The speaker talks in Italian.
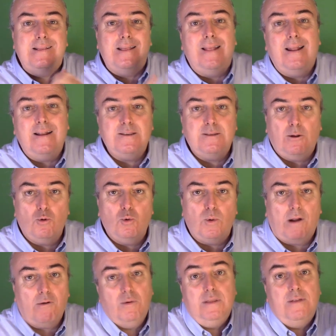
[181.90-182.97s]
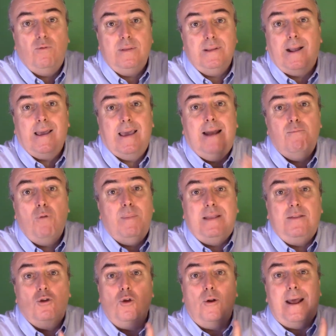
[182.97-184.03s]
dalla struttura, quindi vuol dire che al
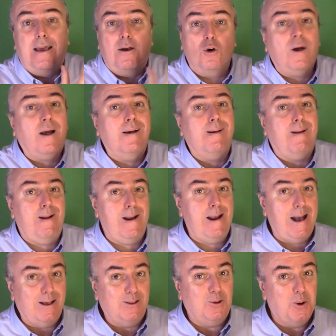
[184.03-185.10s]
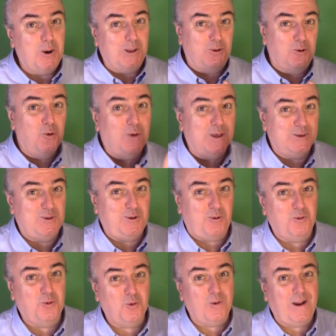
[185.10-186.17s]
momento non hai ancora creato la tua
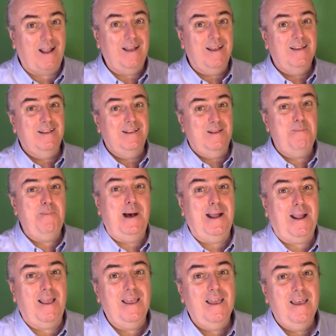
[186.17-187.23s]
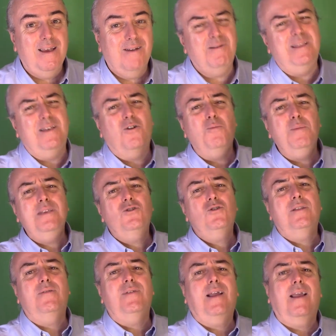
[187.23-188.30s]
struttura, ti pare? Quindi comincia
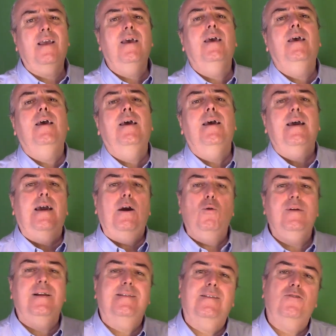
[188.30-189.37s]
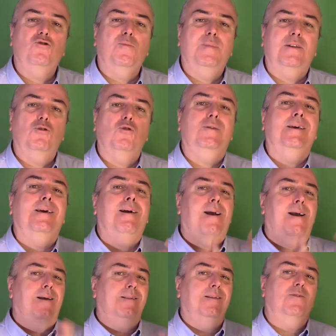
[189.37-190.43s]
ad avere un atteggiamento di
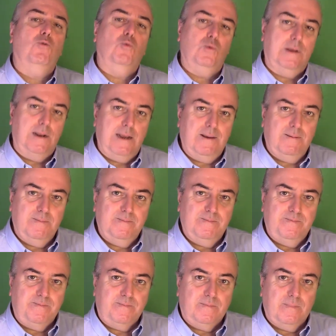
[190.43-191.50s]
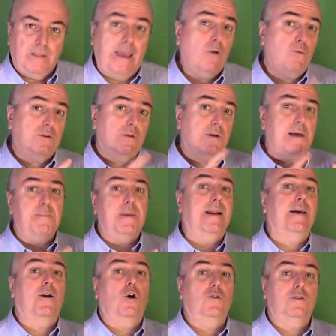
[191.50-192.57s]
gratitudine. E questo cambia
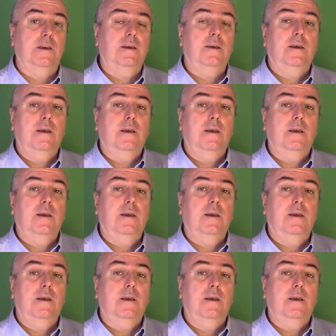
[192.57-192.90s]
le cose.